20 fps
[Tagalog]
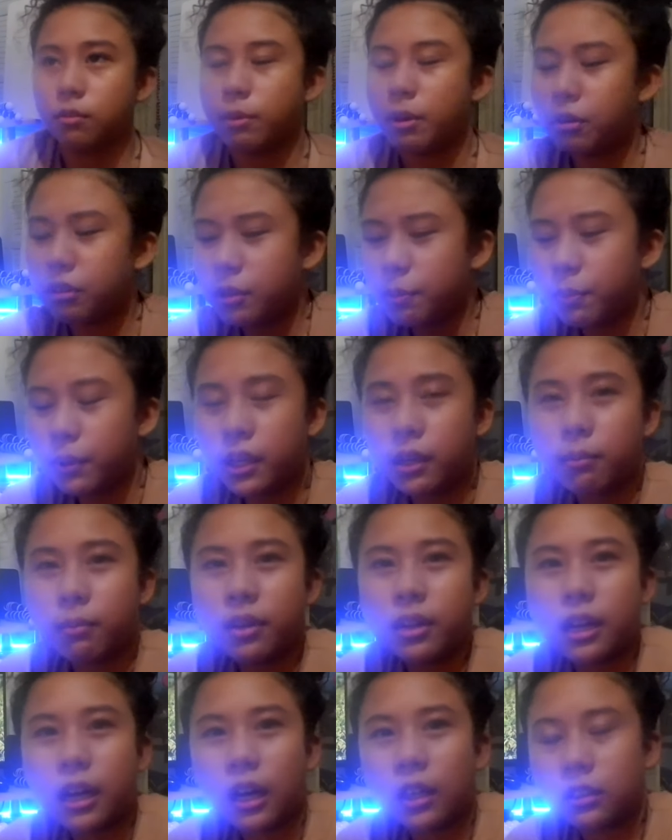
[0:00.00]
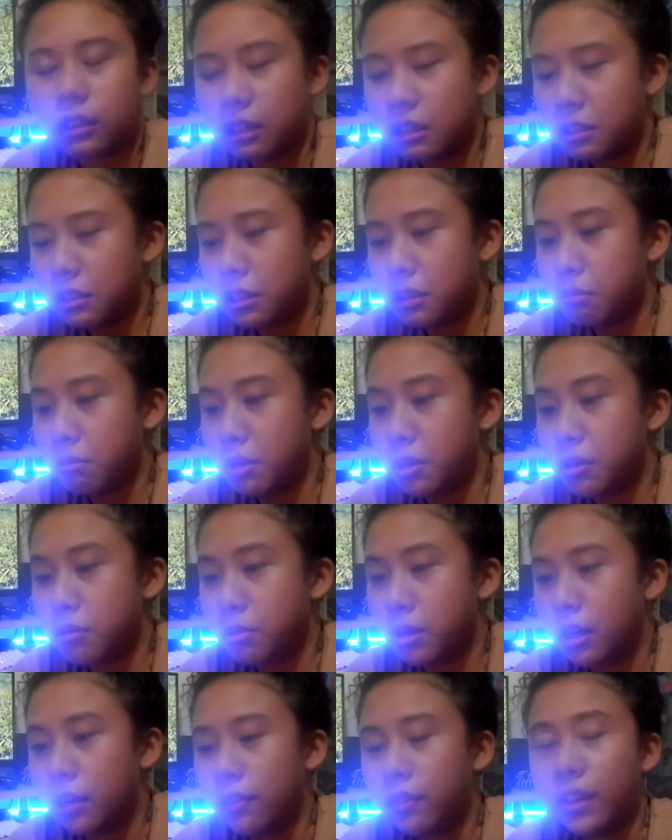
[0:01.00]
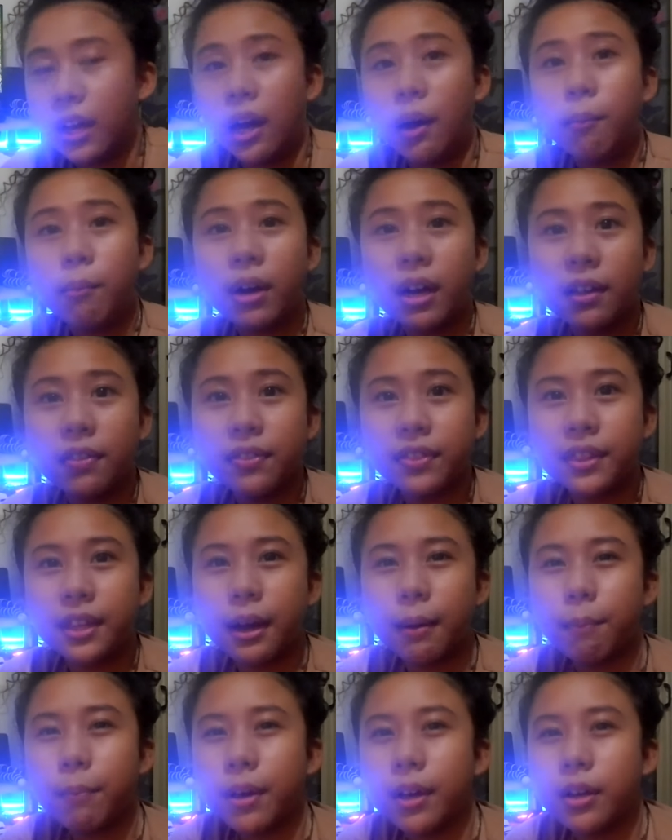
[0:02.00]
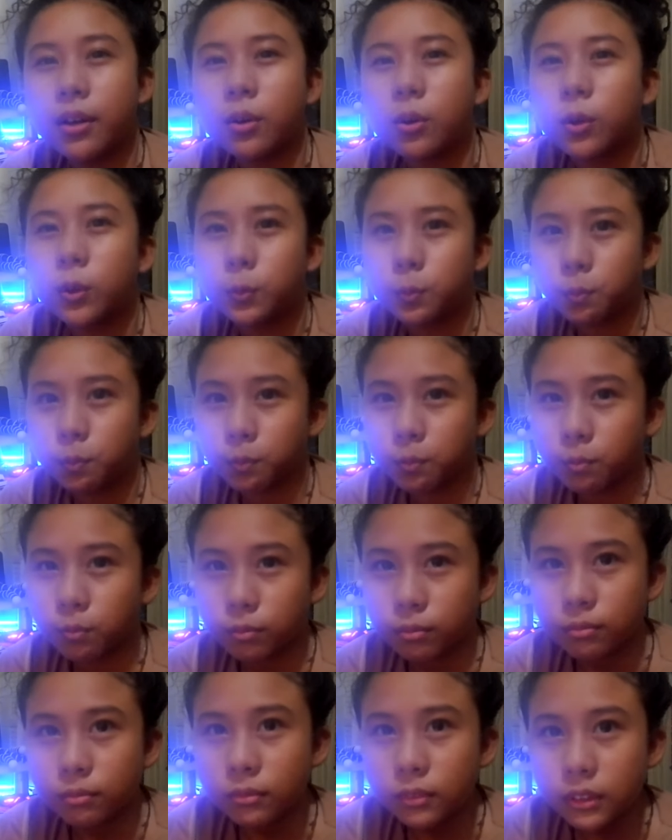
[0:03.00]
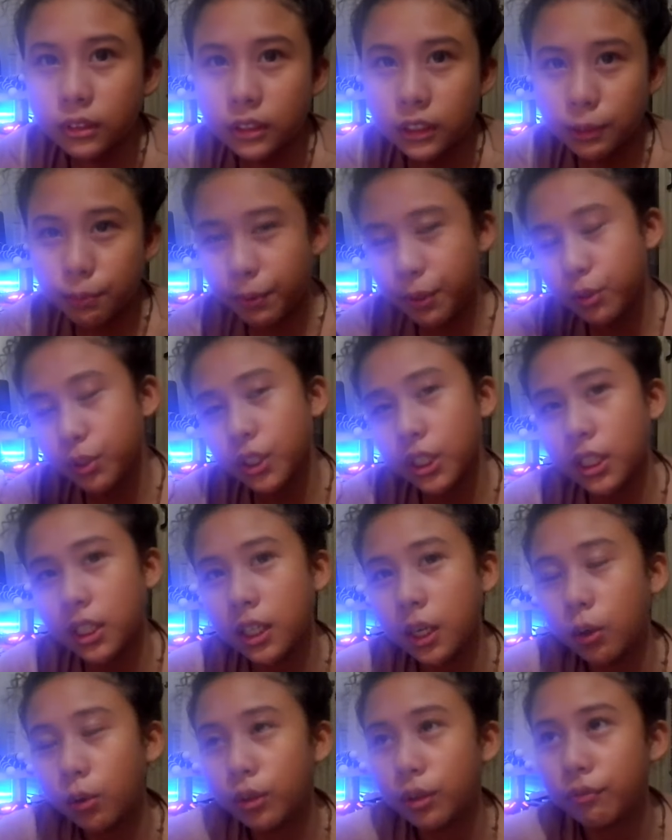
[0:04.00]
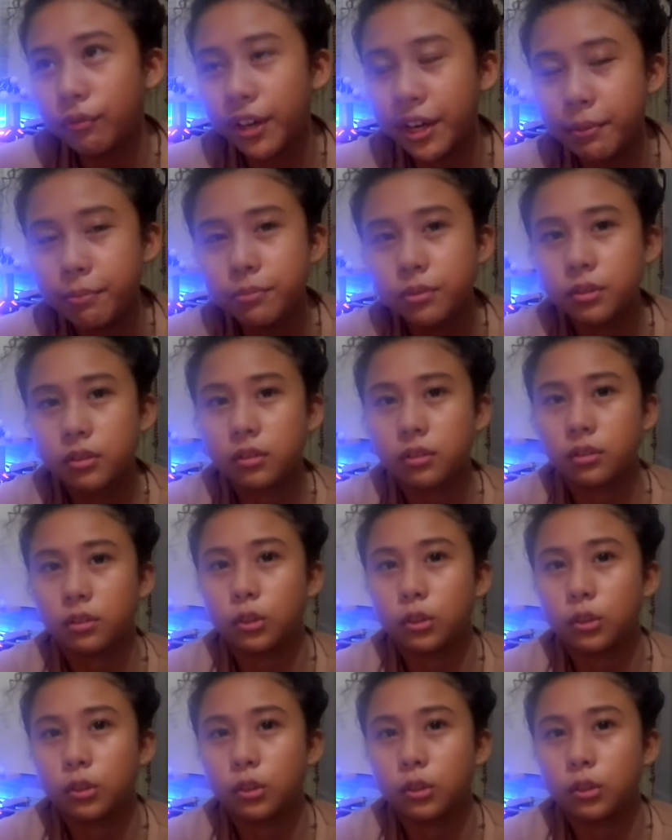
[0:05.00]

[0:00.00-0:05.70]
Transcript: Pero hindi pa naman lahat. I think may maganda. Maganda pero iba yung the vibes.